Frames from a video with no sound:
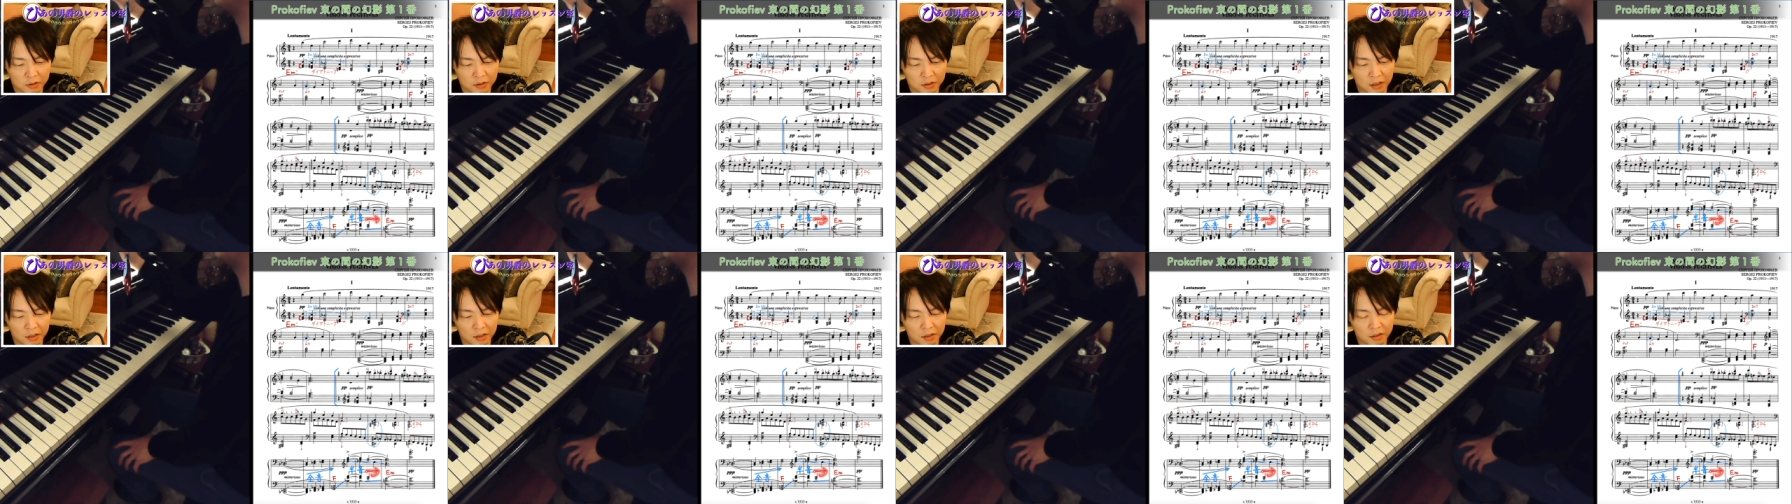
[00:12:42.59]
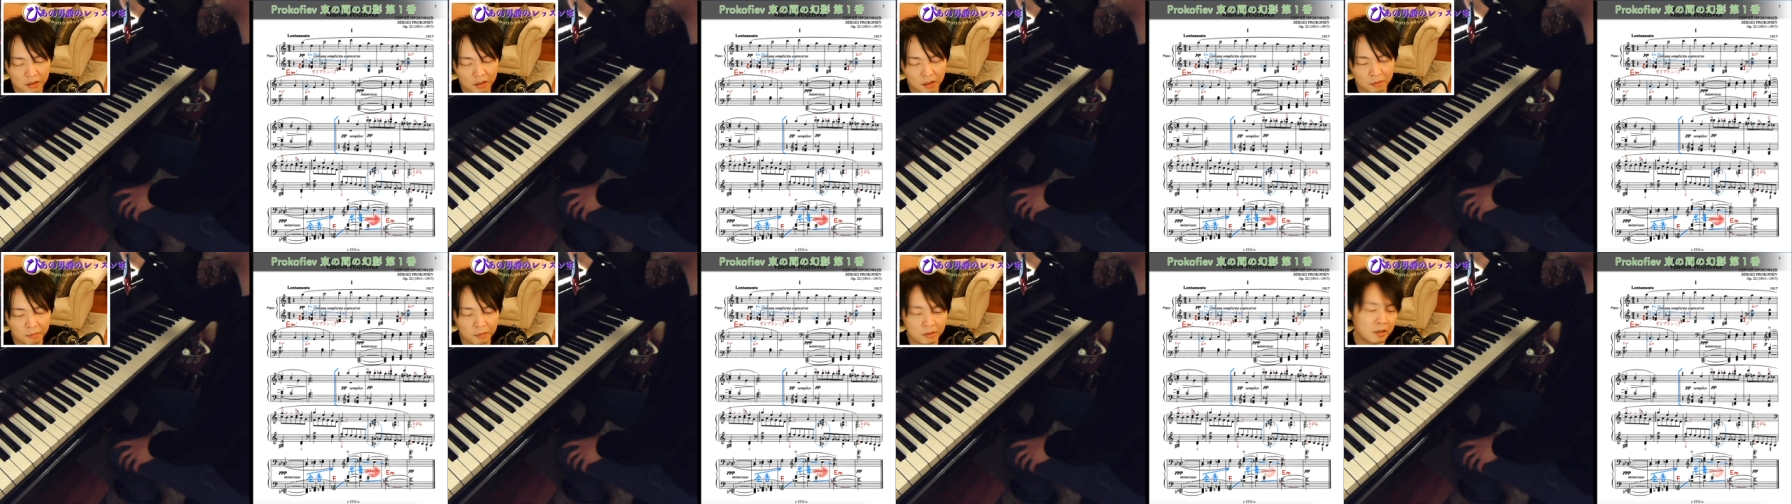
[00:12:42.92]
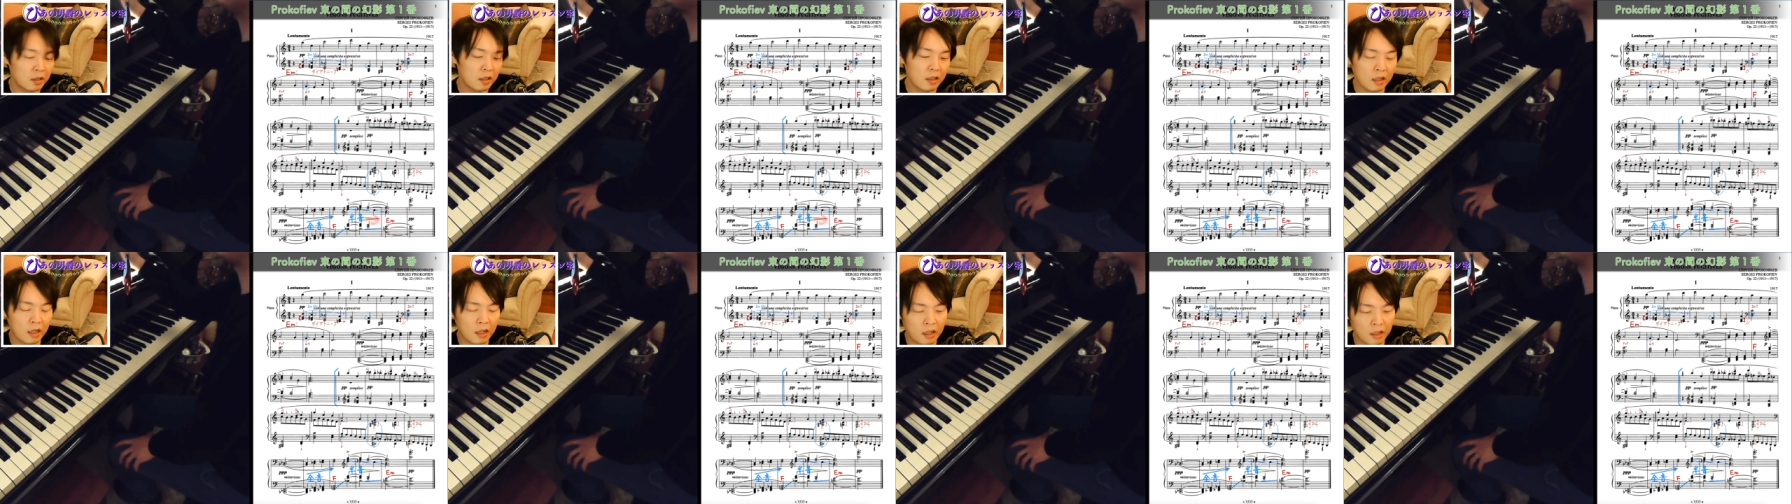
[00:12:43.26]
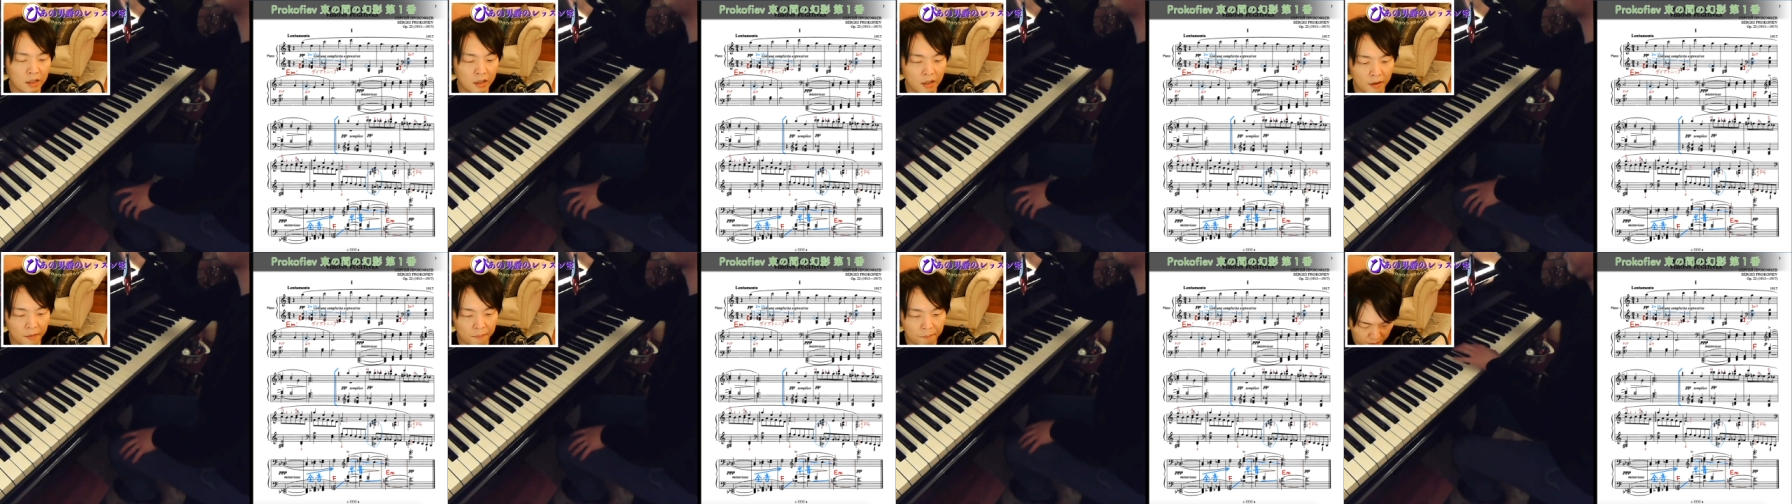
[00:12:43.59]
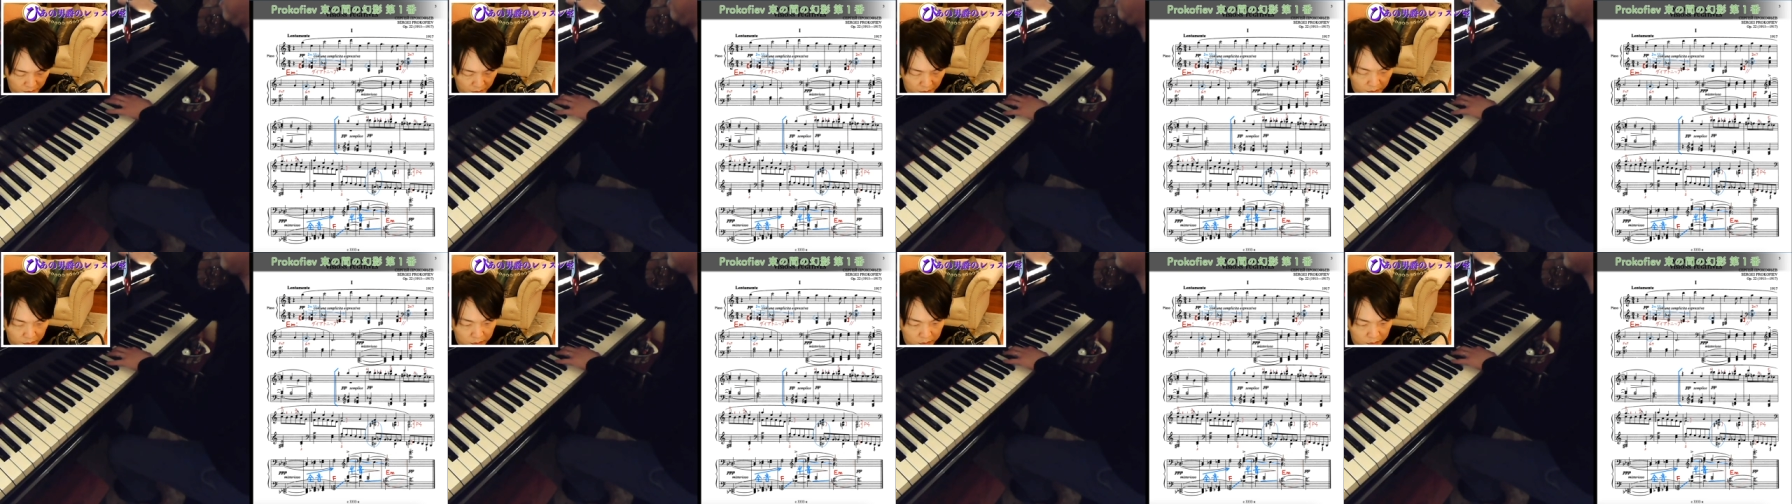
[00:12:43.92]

にはなっていませんからね。